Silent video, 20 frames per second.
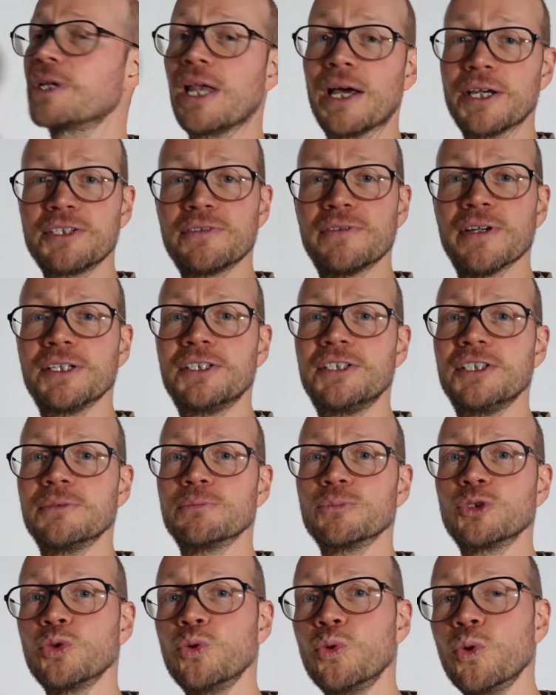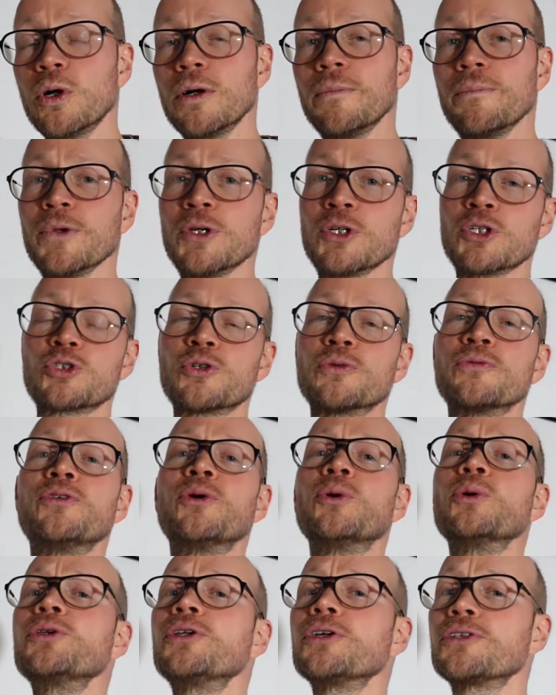gleichwertigen Tuch schon für
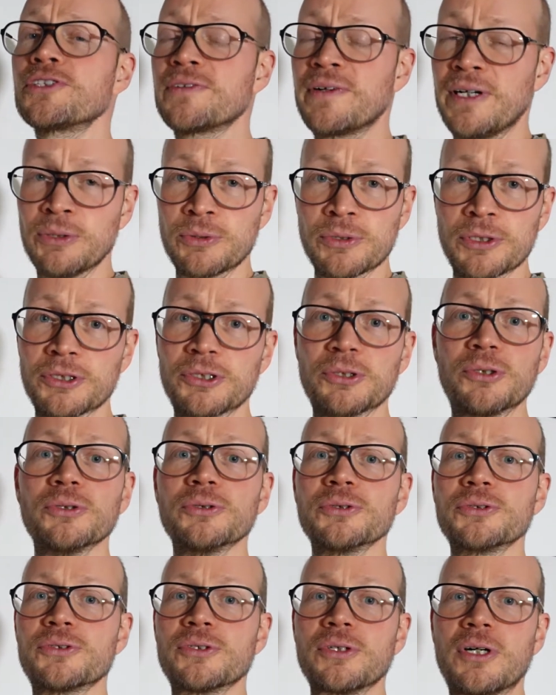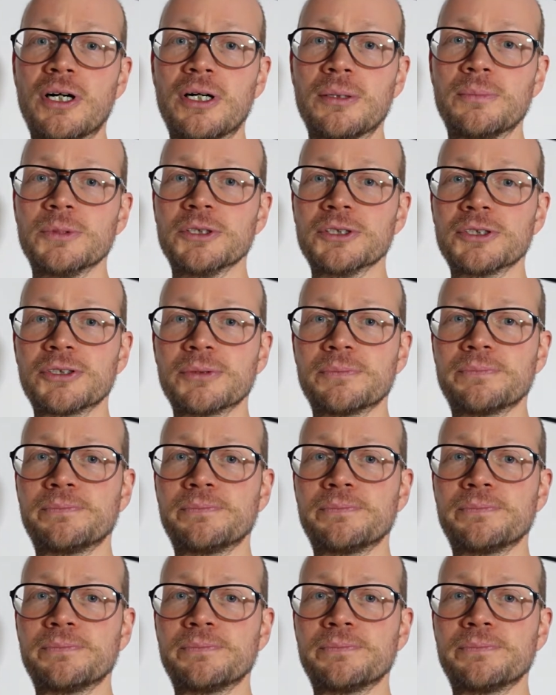unter 200 Euro zu haben ist.